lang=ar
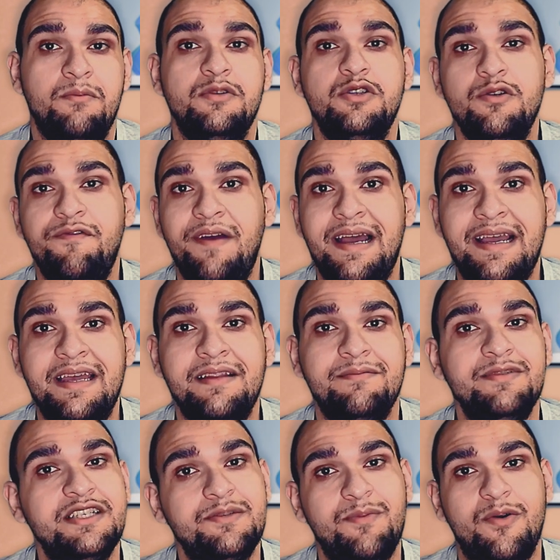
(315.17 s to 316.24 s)
بتشوف
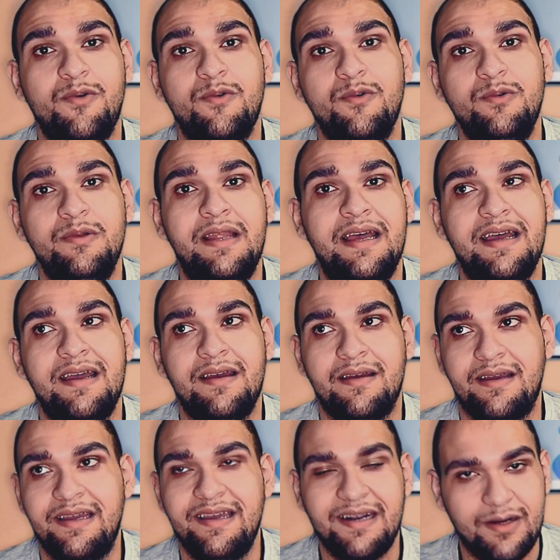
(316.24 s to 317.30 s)
حاجات مش موجوده
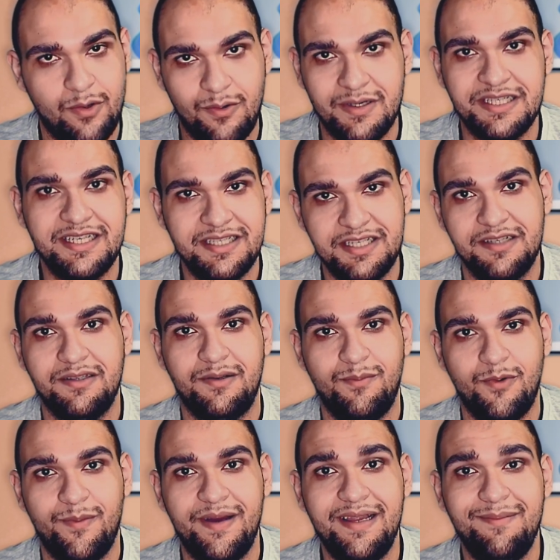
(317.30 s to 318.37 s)
غير جوه شاشه
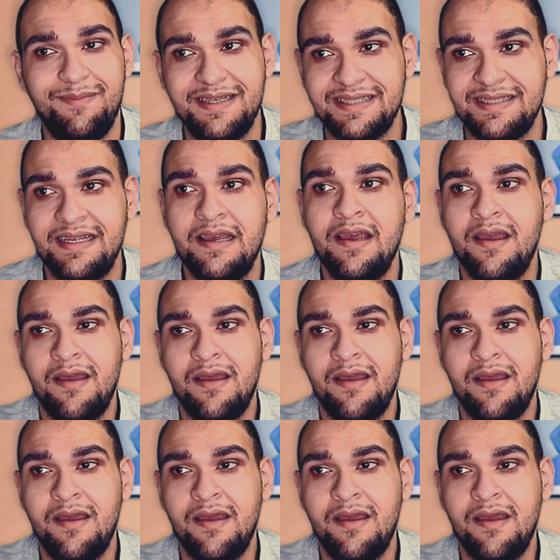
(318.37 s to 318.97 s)
الموبايل بس